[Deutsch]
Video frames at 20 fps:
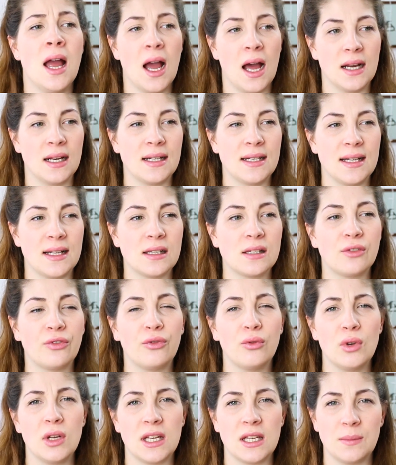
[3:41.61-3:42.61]
Allerdings
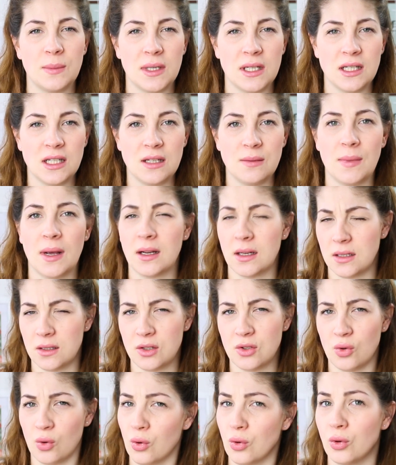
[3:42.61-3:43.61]
fühle ich mich nicht mehr
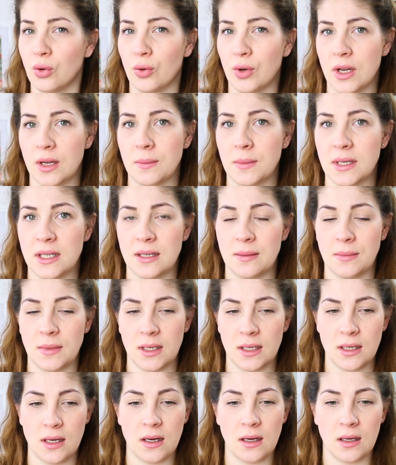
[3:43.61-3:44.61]
ganz so unruhig mit dem
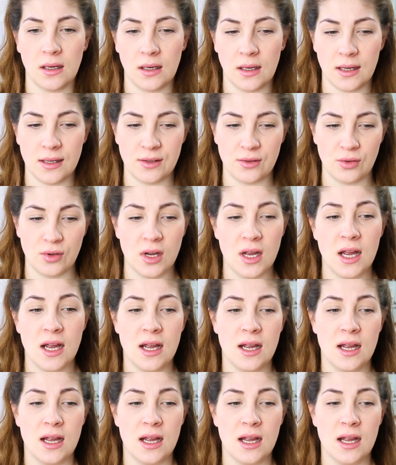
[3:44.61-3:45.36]
Gedanken. Also